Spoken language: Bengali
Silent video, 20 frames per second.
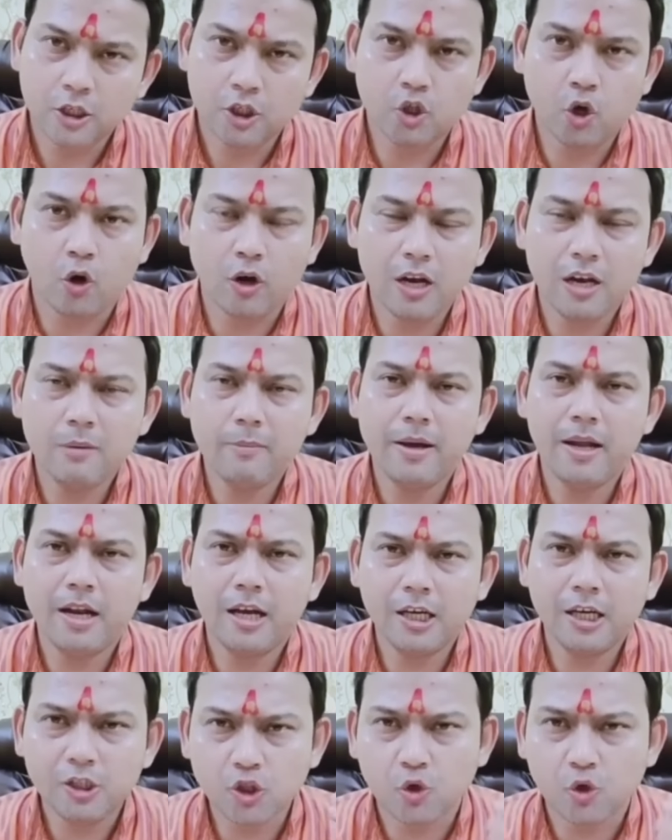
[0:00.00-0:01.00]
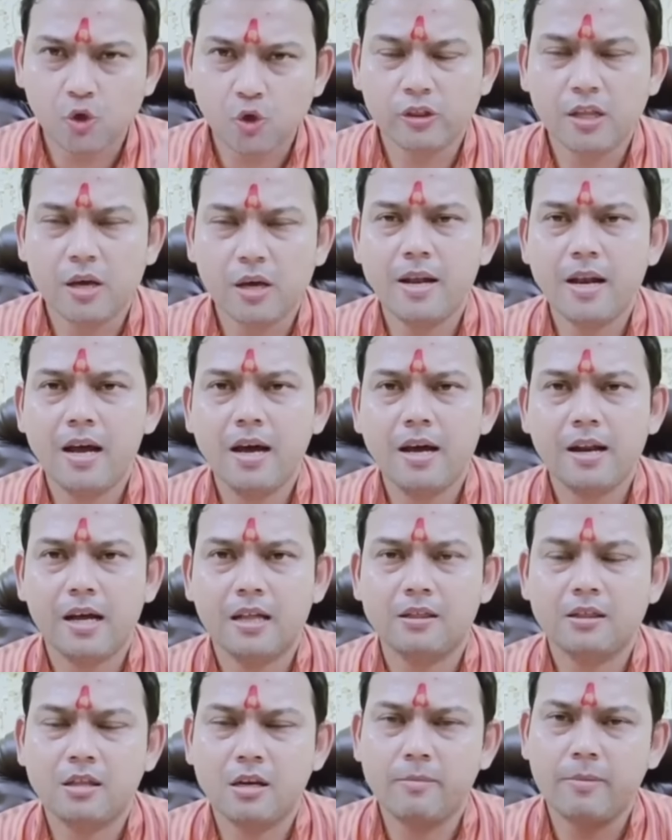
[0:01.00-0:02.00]
সকালবেলা সন্ধ্যাবেলা
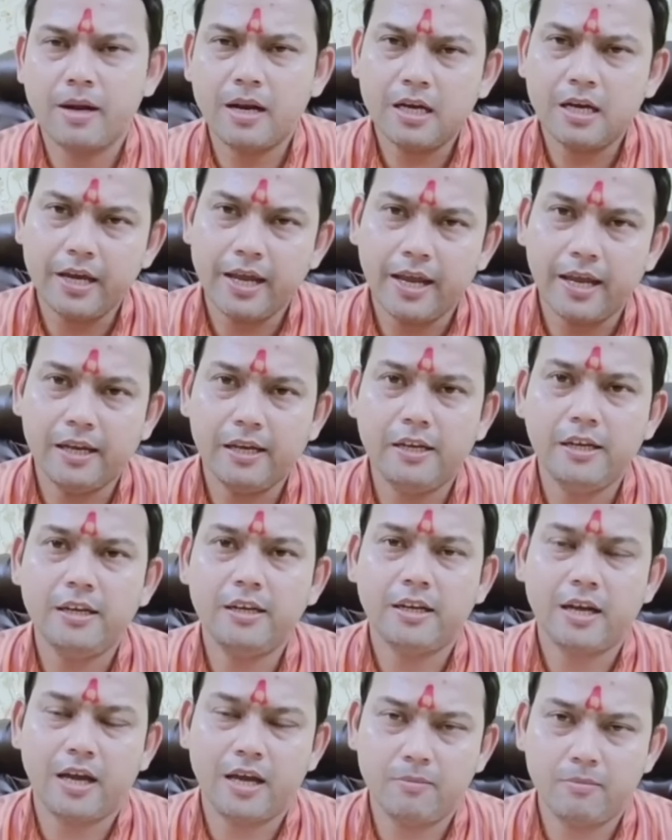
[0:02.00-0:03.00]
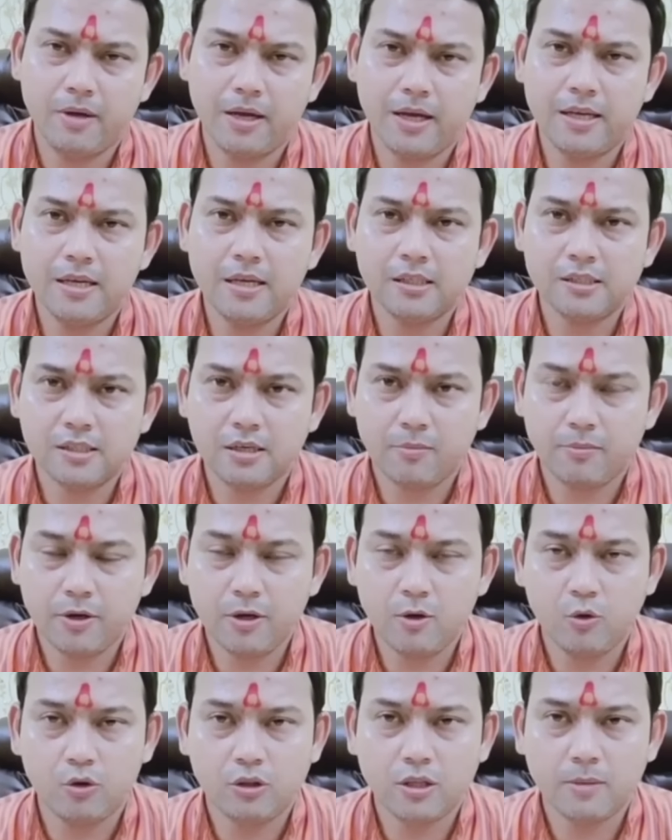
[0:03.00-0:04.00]
রাত্রেবেলা এনি টাইম এই কাজটা আপনি
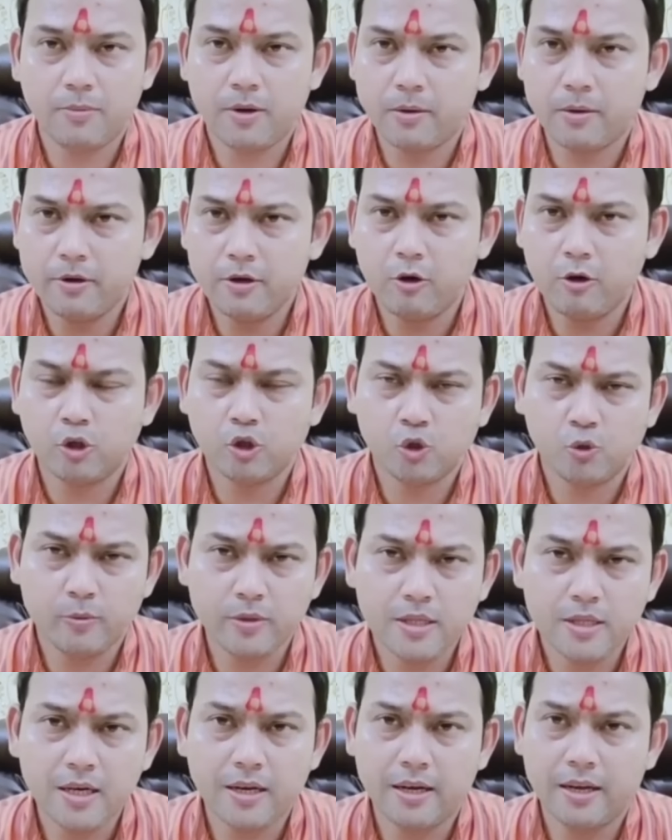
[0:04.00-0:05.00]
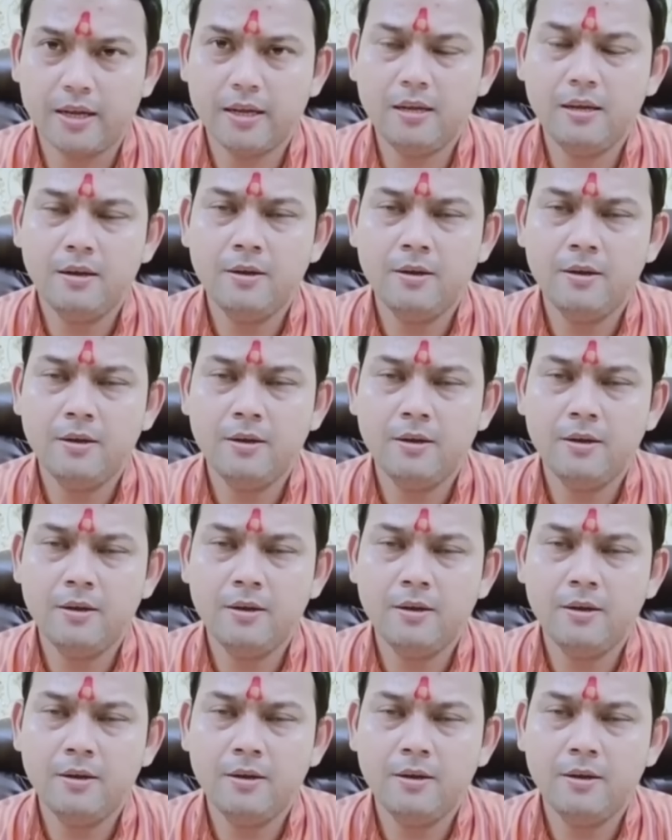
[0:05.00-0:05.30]
করতে পারবেন অসুবিধা নেই